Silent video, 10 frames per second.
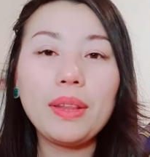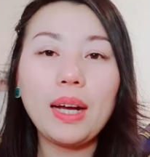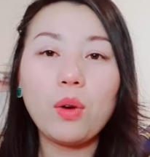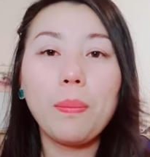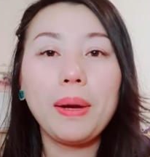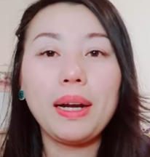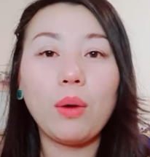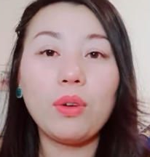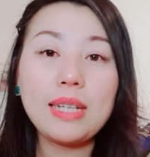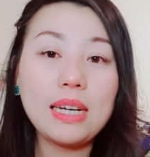tiền cô mất nào
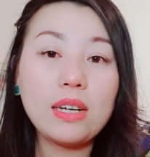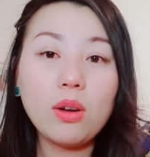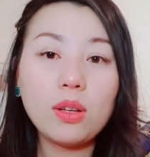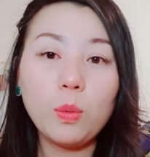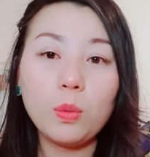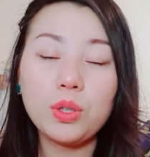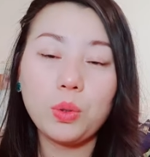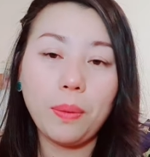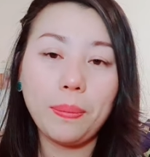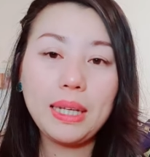nó chỉ no cho mình
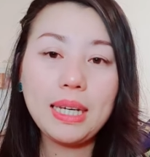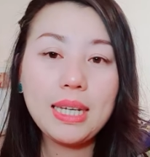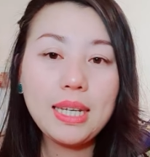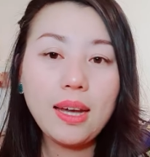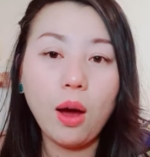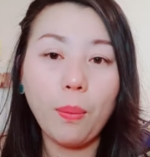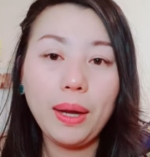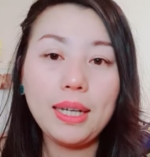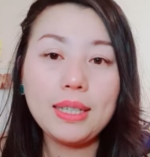sổ bé thì khi nhớ họ bé đi